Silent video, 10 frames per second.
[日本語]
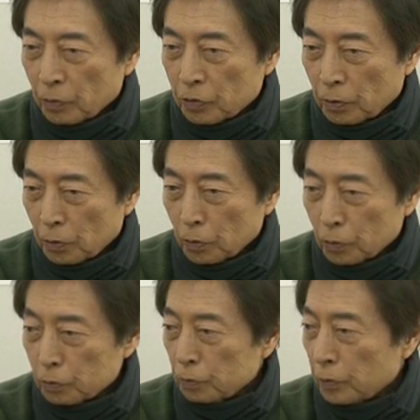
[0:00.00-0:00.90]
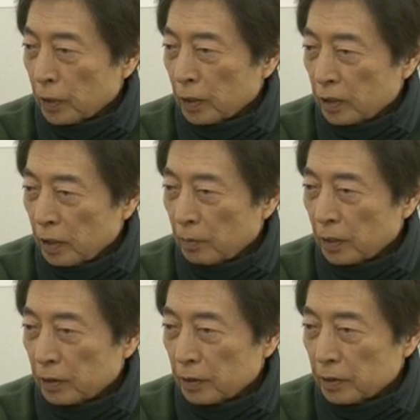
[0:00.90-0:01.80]
もうそれを軍部から睨
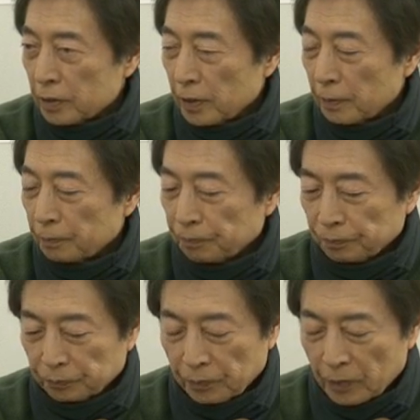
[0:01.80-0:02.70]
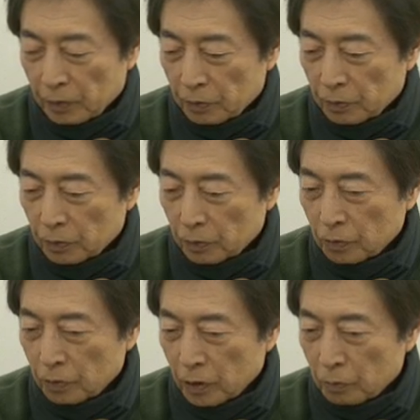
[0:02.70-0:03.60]
まれてですねその特
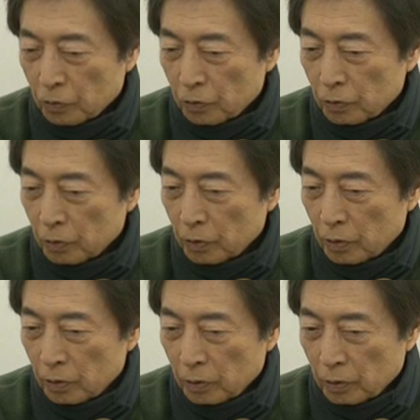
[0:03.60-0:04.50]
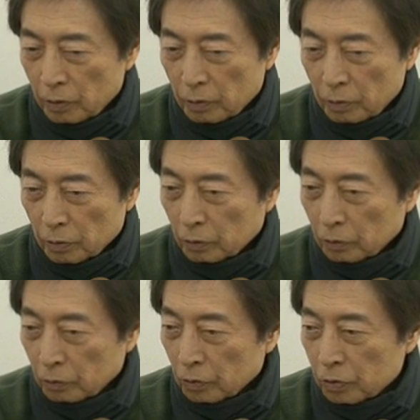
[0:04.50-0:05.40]
攻がもううん
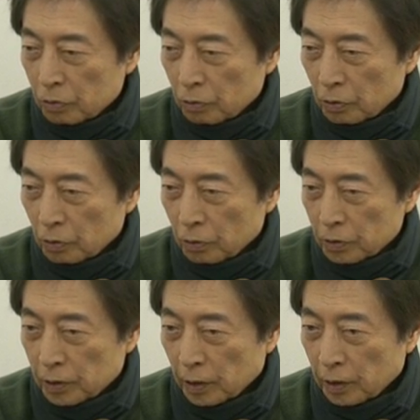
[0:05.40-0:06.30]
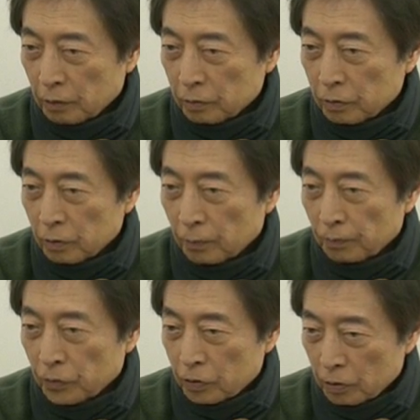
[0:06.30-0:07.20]
盗聴器を仕掛ける
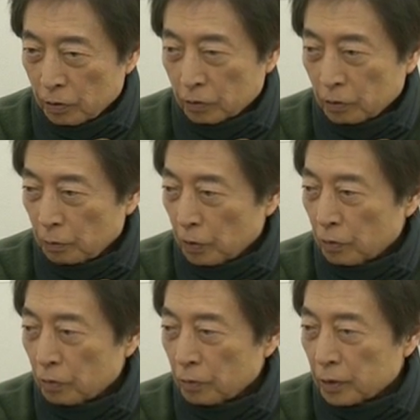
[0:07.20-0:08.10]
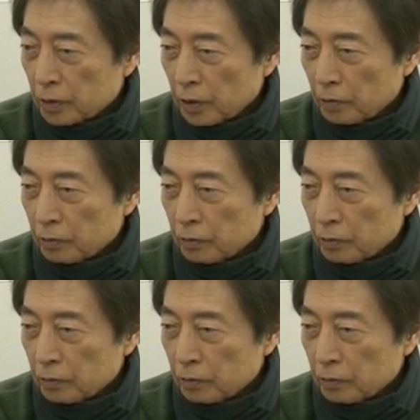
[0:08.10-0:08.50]
ずっと尾行はつ